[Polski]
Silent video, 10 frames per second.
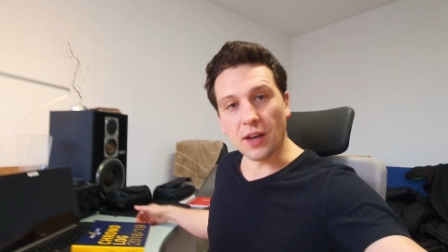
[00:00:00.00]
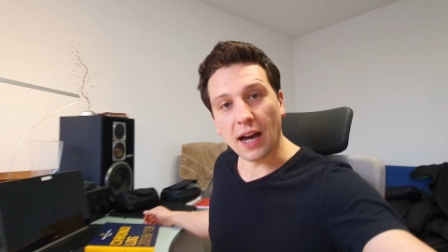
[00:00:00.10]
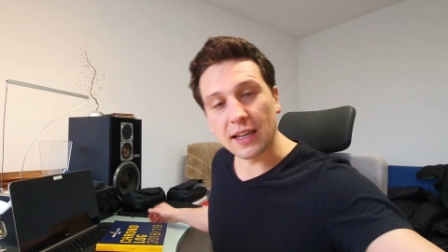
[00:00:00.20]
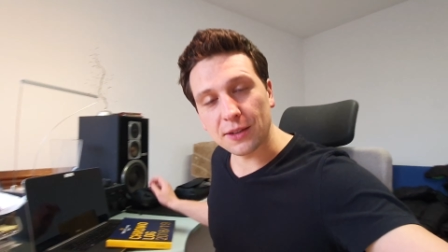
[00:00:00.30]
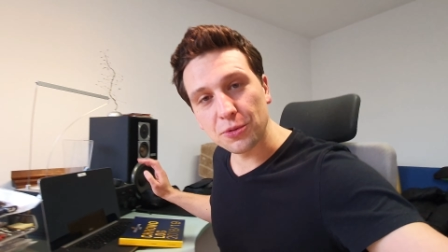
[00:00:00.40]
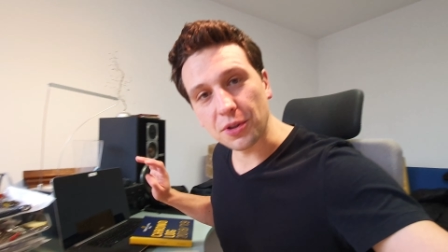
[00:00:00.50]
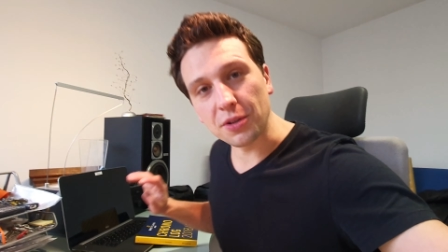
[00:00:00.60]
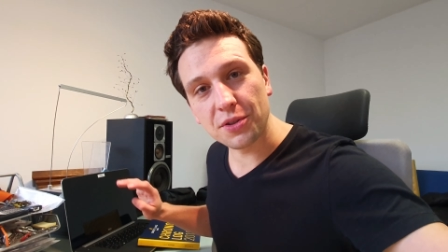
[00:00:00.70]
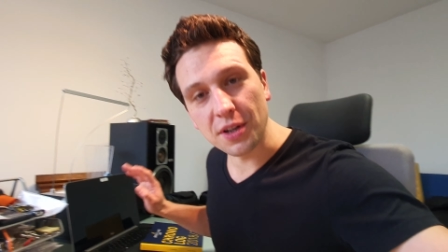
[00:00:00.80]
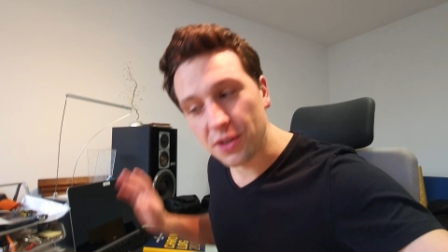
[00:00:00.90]
A jak już
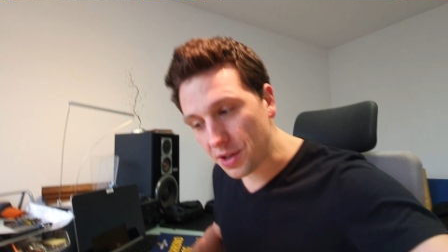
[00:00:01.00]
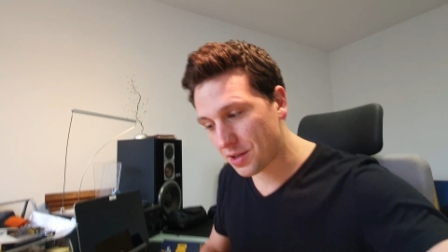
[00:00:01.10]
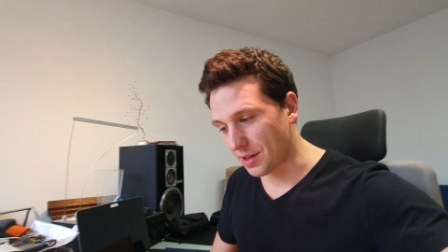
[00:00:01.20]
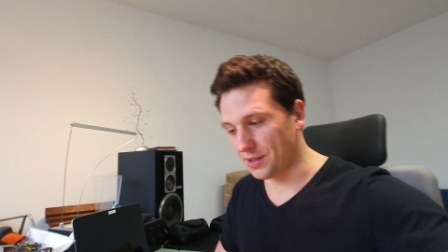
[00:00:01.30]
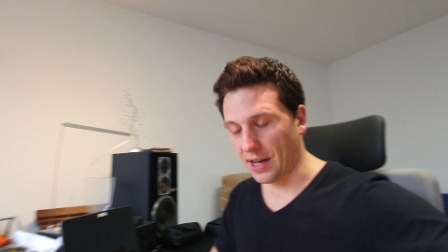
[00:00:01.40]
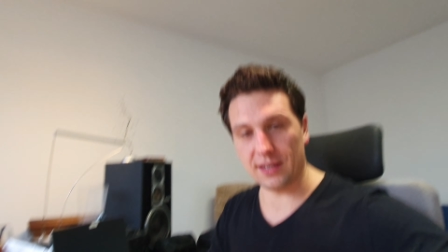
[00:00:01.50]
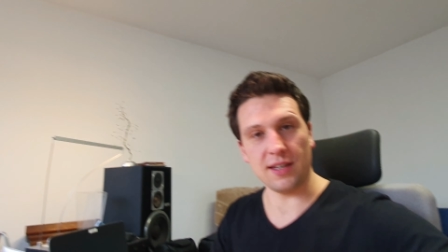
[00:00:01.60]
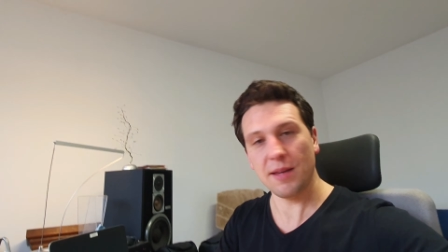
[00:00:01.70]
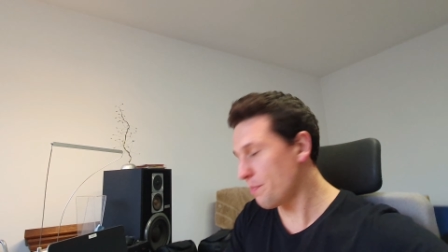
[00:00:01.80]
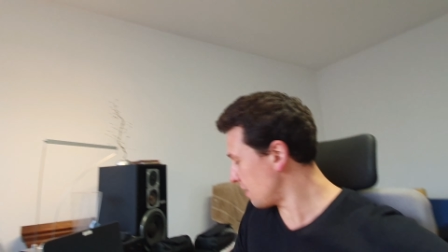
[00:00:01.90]
oszczędzicie
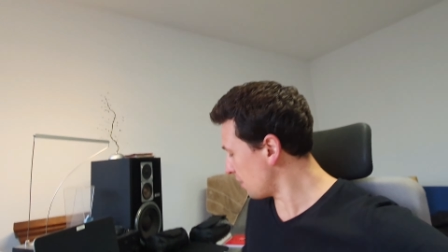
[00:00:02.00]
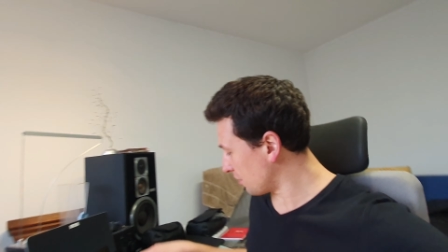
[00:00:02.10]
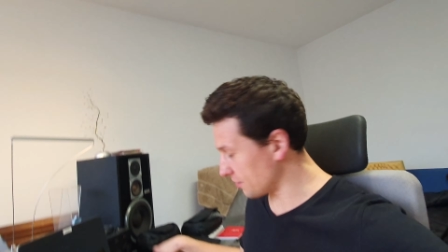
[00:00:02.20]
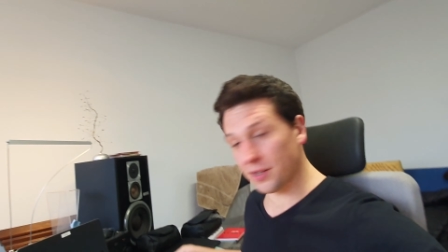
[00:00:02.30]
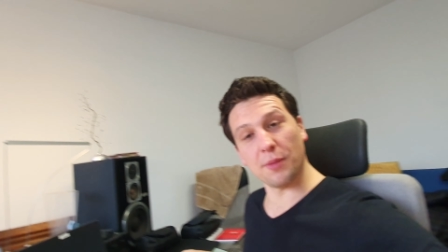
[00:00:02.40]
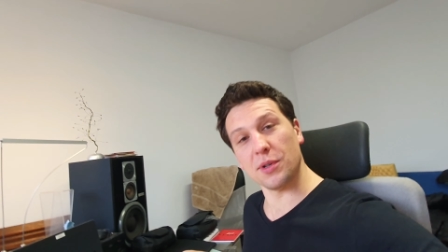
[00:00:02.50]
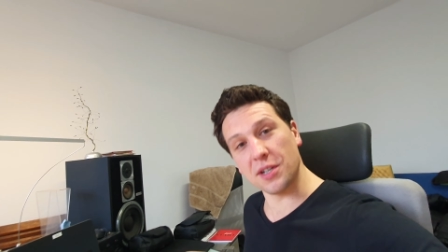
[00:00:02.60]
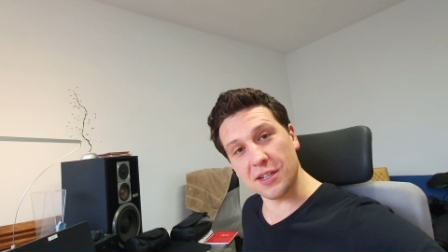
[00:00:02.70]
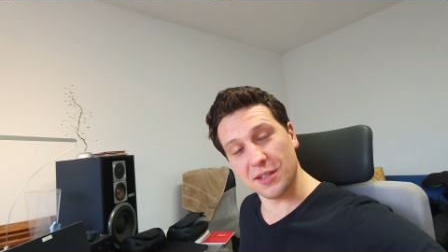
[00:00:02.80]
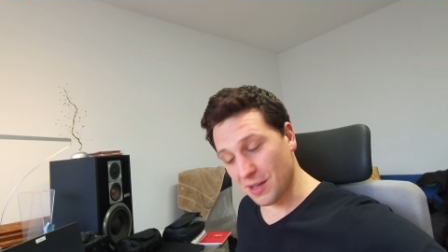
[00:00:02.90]
czas i pieniądze, to
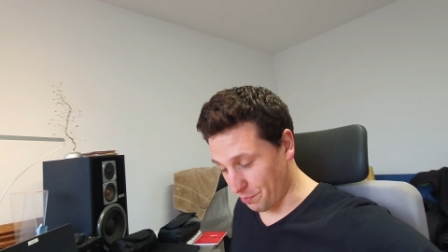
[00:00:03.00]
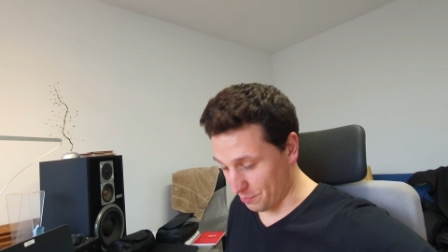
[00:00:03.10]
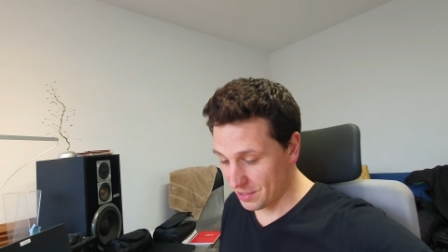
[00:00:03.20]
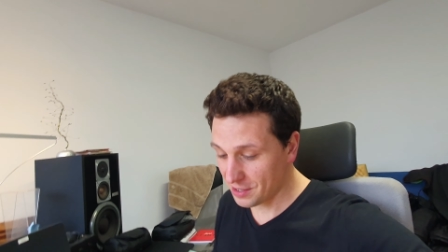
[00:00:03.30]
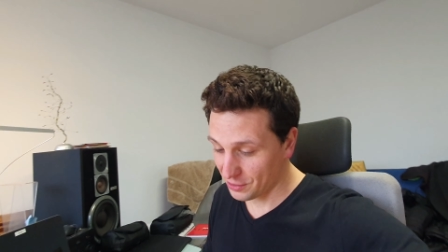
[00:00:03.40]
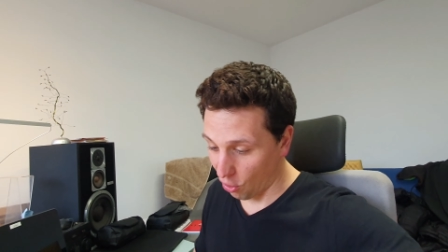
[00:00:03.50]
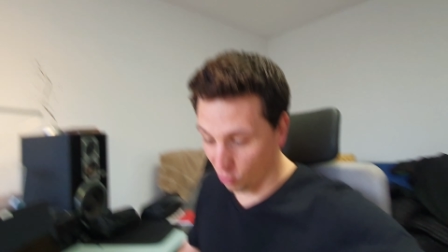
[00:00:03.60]
możecie sobie pomyśleć o